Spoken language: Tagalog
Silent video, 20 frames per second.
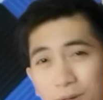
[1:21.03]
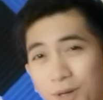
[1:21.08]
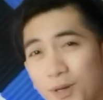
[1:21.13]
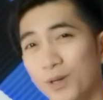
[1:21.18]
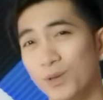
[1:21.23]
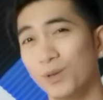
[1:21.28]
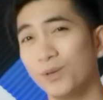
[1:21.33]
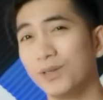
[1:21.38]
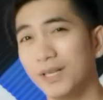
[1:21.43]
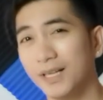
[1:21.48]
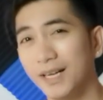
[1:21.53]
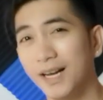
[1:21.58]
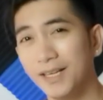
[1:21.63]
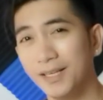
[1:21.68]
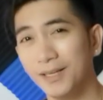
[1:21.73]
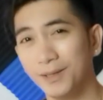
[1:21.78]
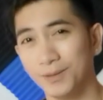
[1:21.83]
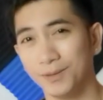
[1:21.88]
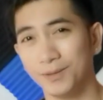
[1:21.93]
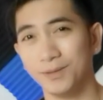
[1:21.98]
Pero kung
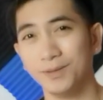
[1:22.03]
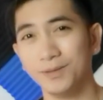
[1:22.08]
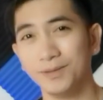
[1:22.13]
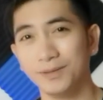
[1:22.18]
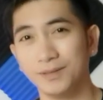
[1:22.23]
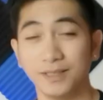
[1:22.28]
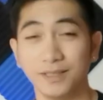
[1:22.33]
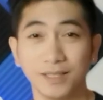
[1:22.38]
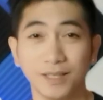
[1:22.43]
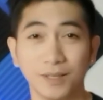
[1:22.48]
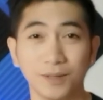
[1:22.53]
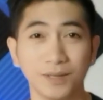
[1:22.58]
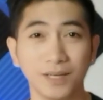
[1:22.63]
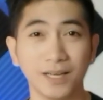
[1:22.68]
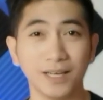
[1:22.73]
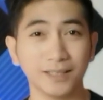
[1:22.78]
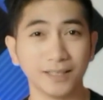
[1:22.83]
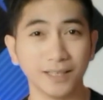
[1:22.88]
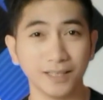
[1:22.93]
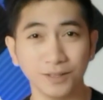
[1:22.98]
kagaya ko, na
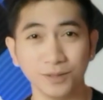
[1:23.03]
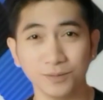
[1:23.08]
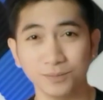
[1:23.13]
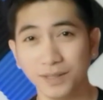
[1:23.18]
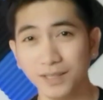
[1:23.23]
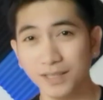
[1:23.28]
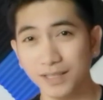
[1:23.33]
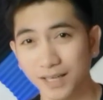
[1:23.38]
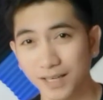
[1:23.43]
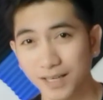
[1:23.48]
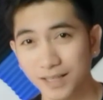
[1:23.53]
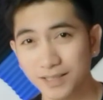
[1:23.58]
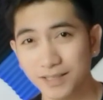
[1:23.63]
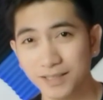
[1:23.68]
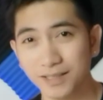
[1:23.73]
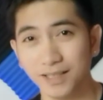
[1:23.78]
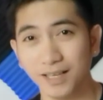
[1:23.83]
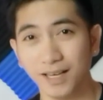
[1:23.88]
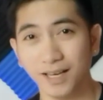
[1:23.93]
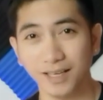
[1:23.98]
wala tayong pang
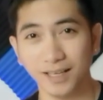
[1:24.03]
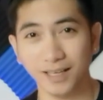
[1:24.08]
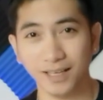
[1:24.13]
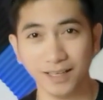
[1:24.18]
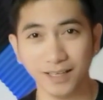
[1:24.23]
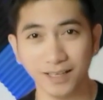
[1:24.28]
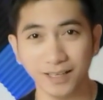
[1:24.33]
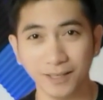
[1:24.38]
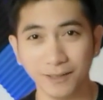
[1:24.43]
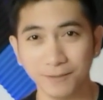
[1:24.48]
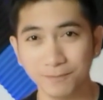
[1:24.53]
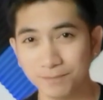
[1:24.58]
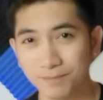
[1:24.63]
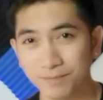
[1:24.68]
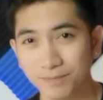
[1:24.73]
cash dahil uh,